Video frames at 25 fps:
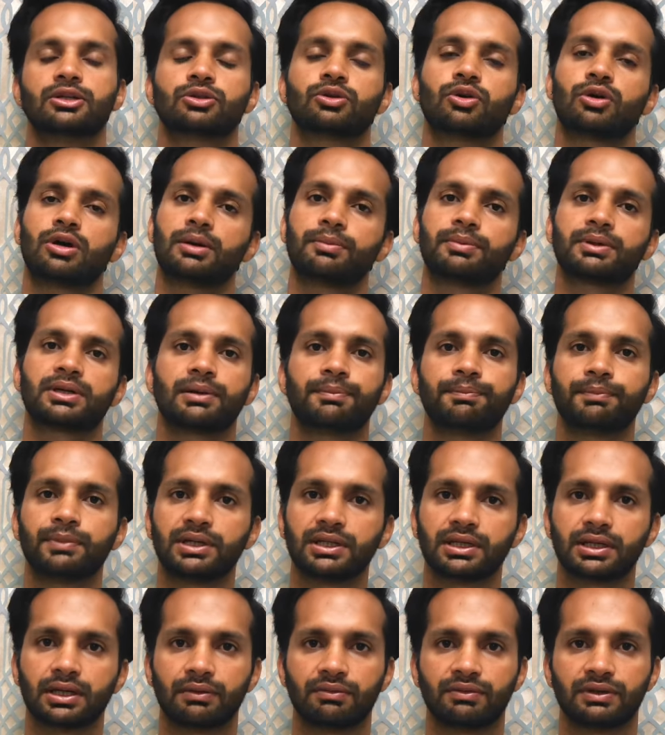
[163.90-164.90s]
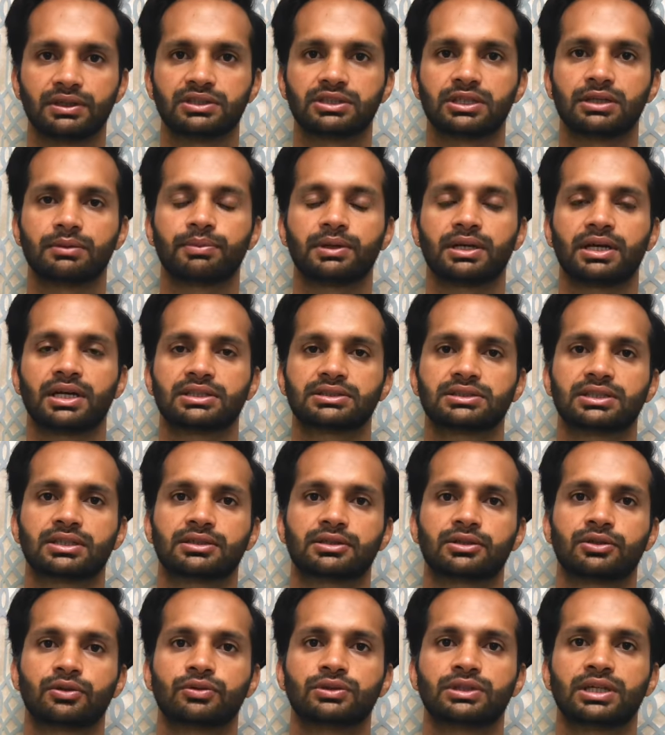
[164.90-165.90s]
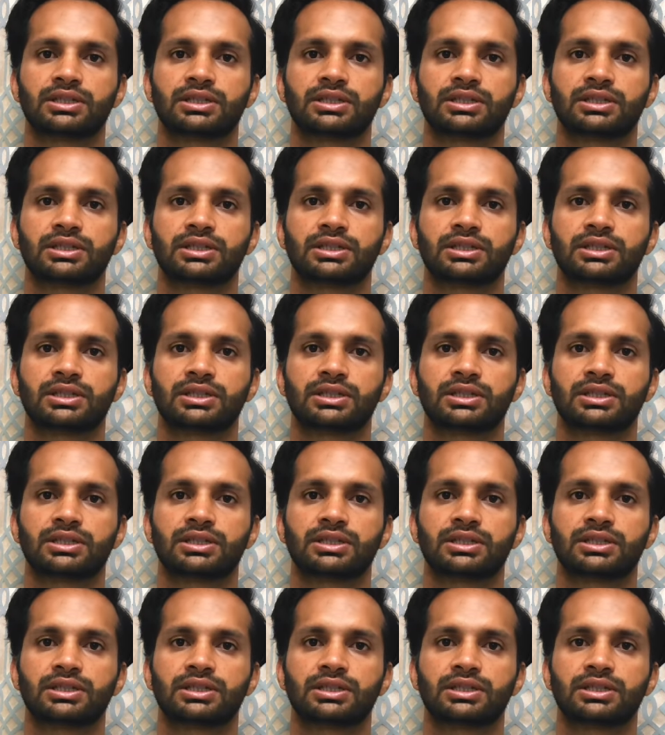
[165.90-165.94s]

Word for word: तो आप कंपनी के वीज़े पे आ सकते हो